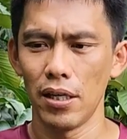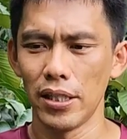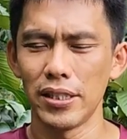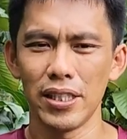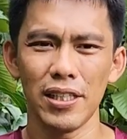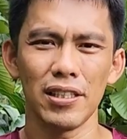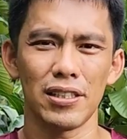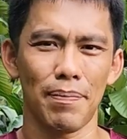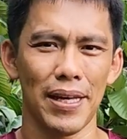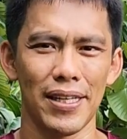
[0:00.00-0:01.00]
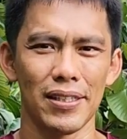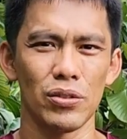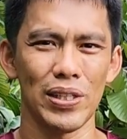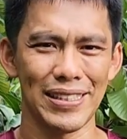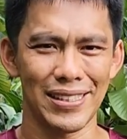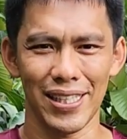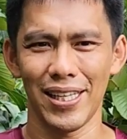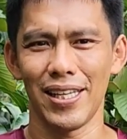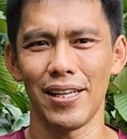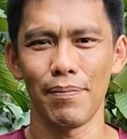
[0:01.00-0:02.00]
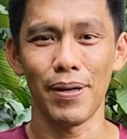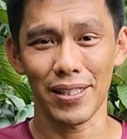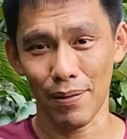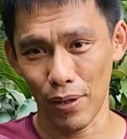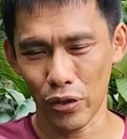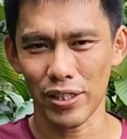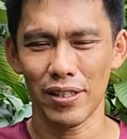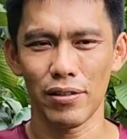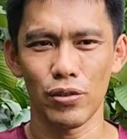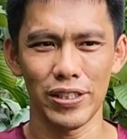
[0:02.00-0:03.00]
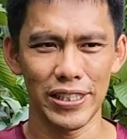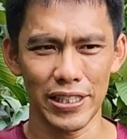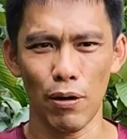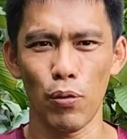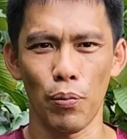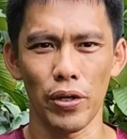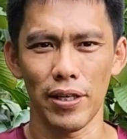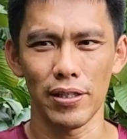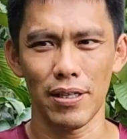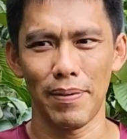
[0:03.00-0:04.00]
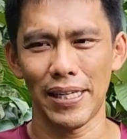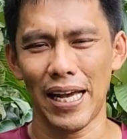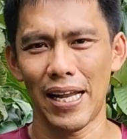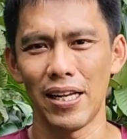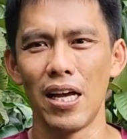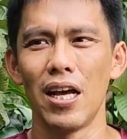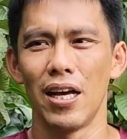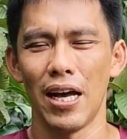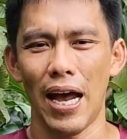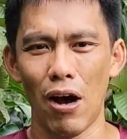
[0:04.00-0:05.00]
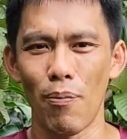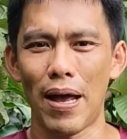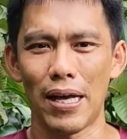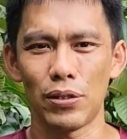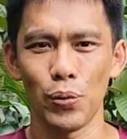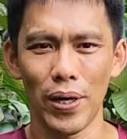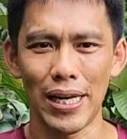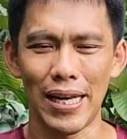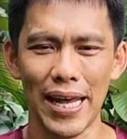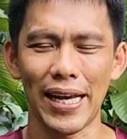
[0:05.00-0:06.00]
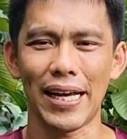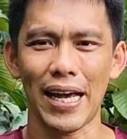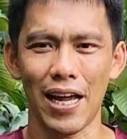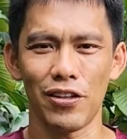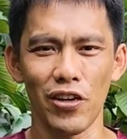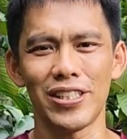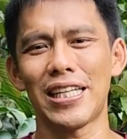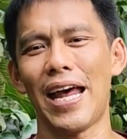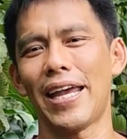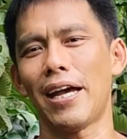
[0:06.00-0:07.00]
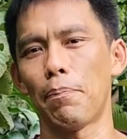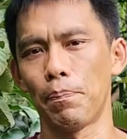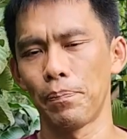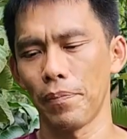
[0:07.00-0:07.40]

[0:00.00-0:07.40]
หรือจะเป็นจุลินทรีย์เปลือกสับปะรด จุลินทรีย์เจ้าปวกพวกนี้จะเป็นการเอามาช่วยเร่งการย่อยสลายครับ